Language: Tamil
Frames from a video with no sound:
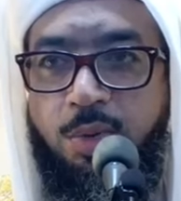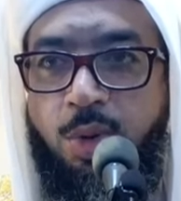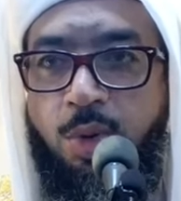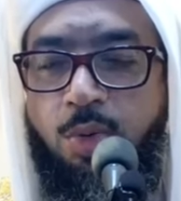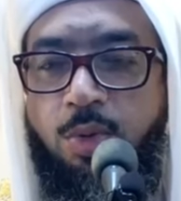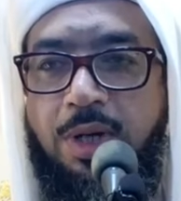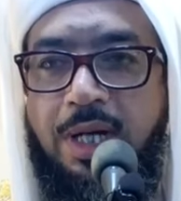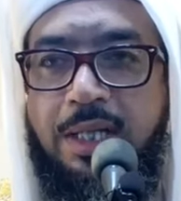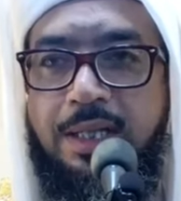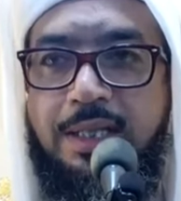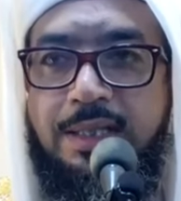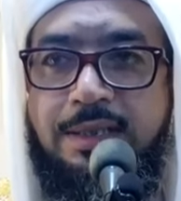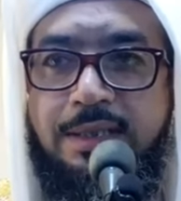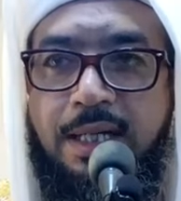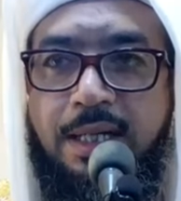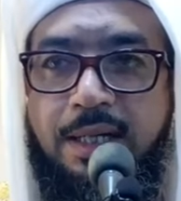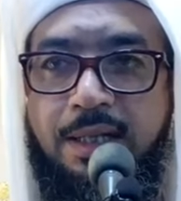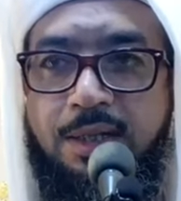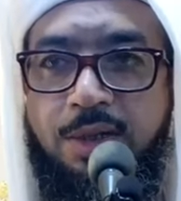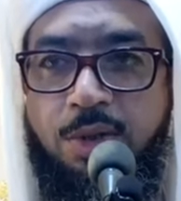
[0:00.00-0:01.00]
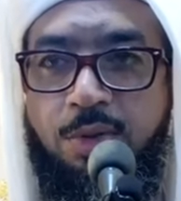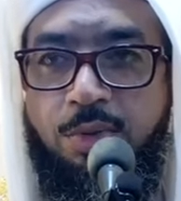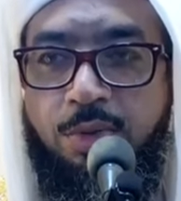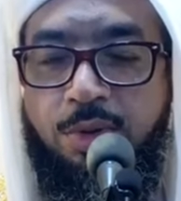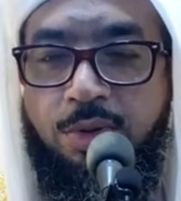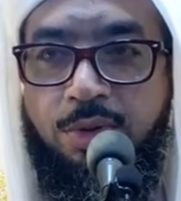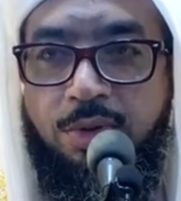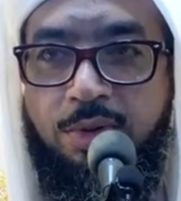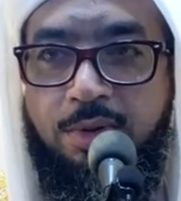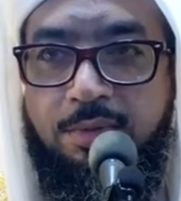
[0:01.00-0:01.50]
ஒவ்வாத சடங்கு
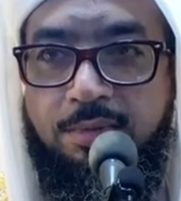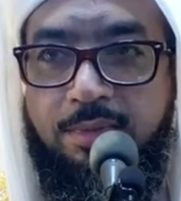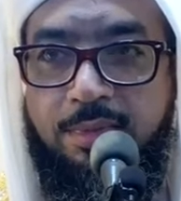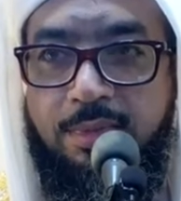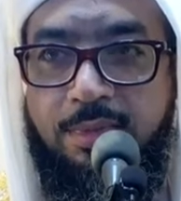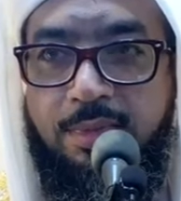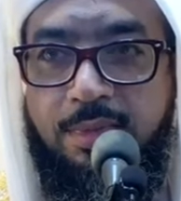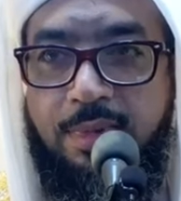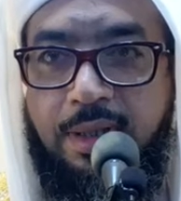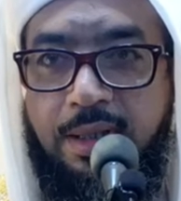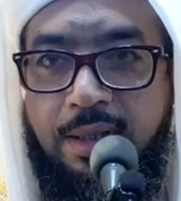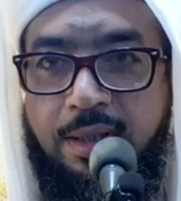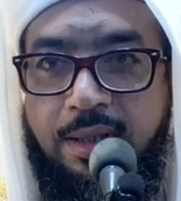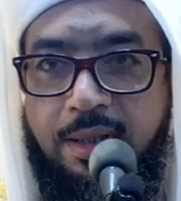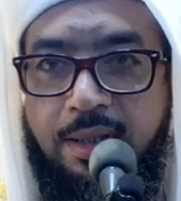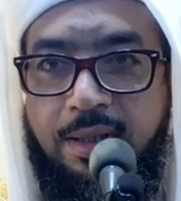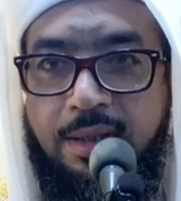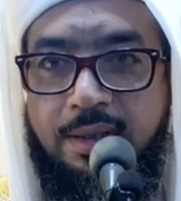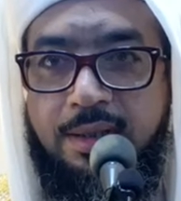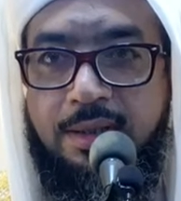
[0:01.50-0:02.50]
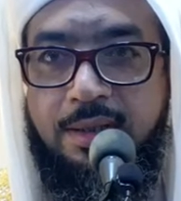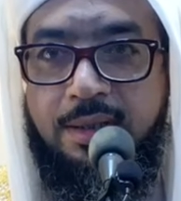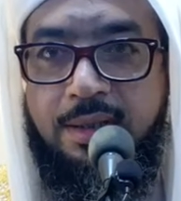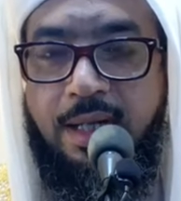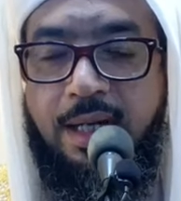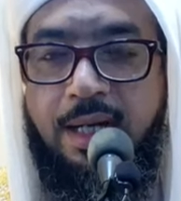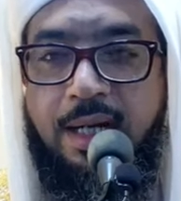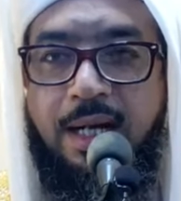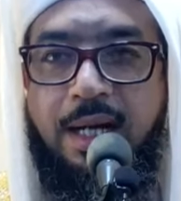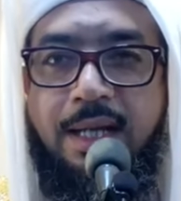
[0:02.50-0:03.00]
போன்றும்
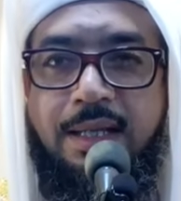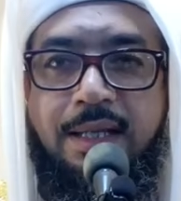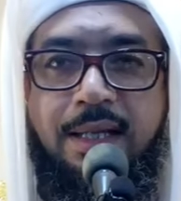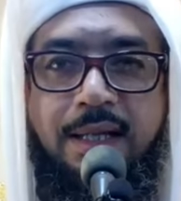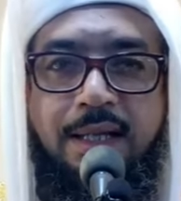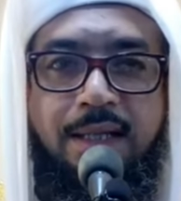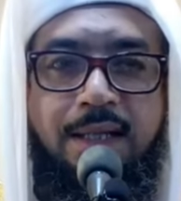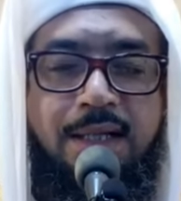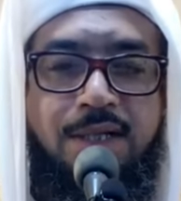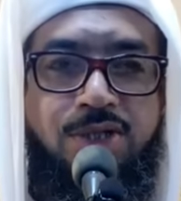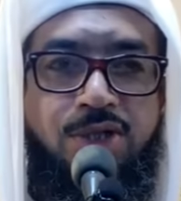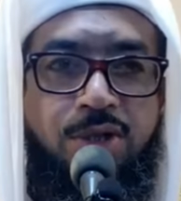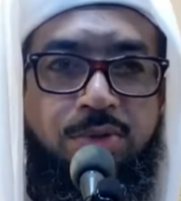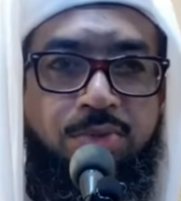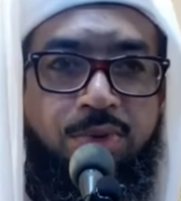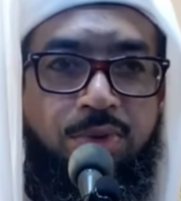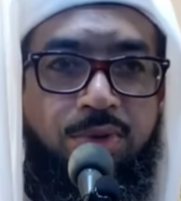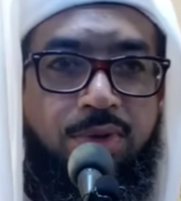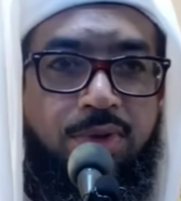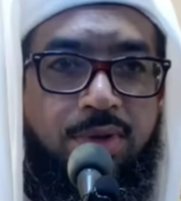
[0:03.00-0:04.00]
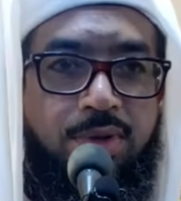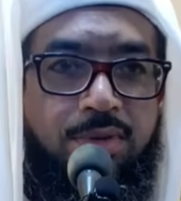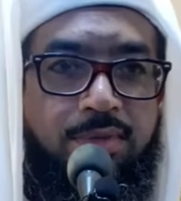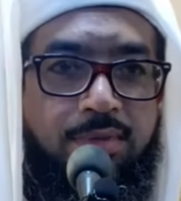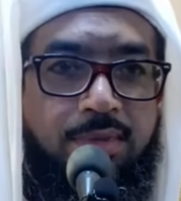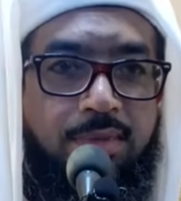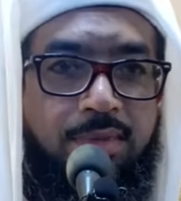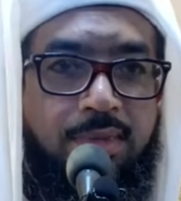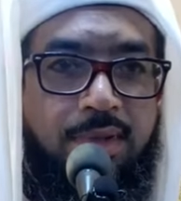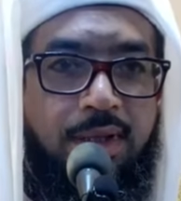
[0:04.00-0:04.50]
தகாத நிகழ்ச்சி
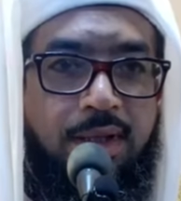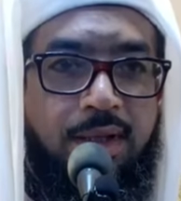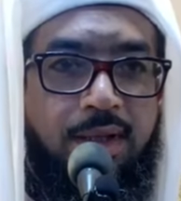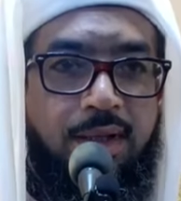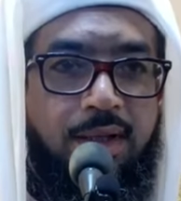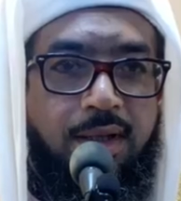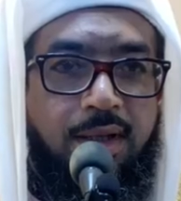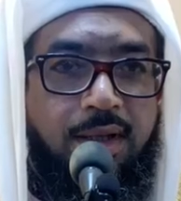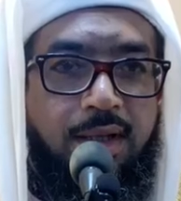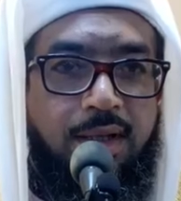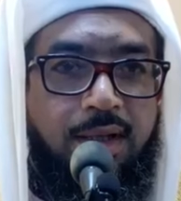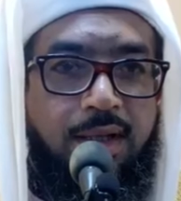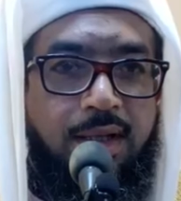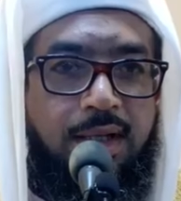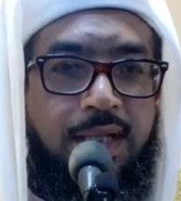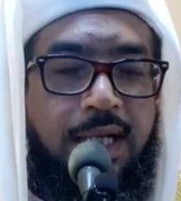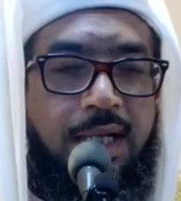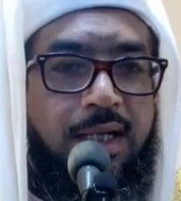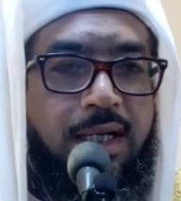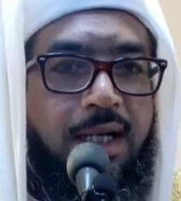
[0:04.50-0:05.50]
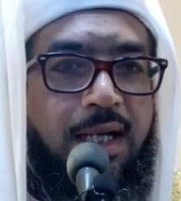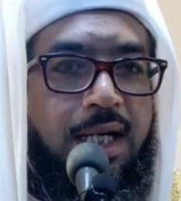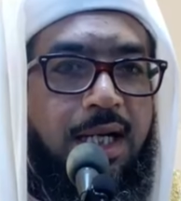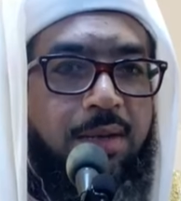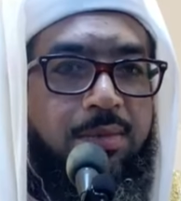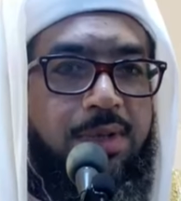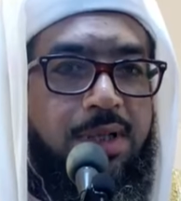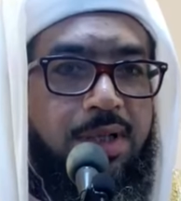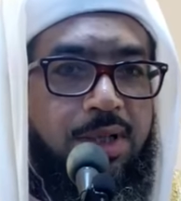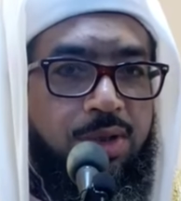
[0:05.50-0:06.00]
போன்றும்
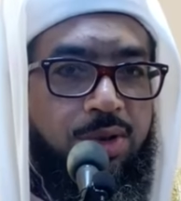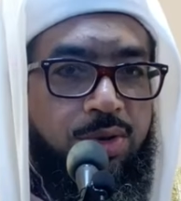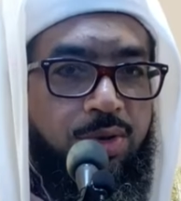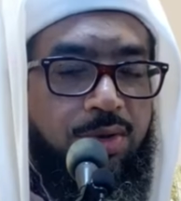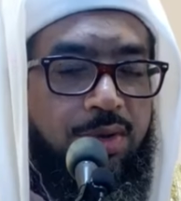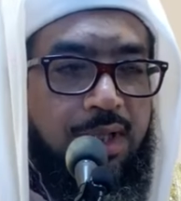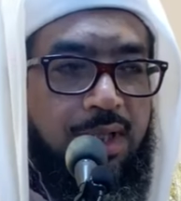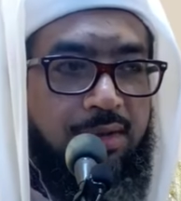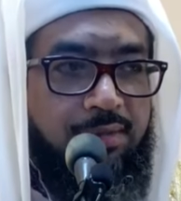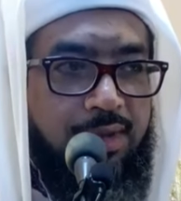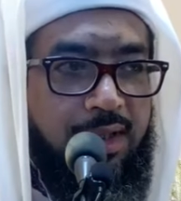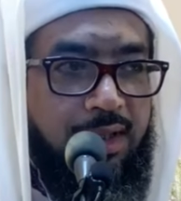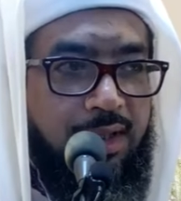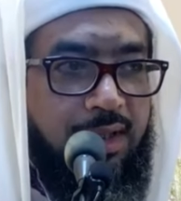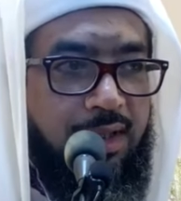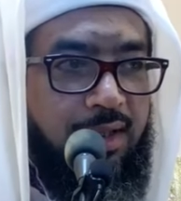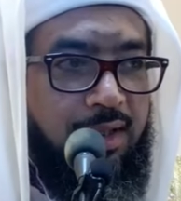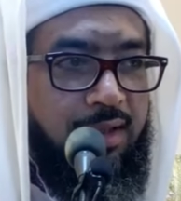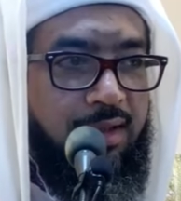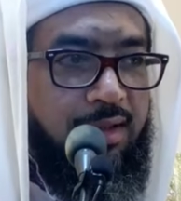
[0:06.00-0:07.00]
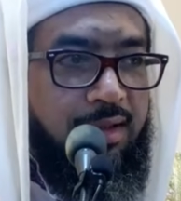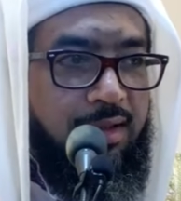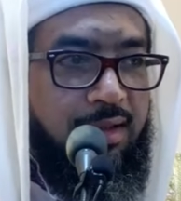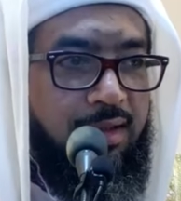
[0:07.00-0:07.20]
என்றெல்லாம் எடுத்தோதியவர்கள்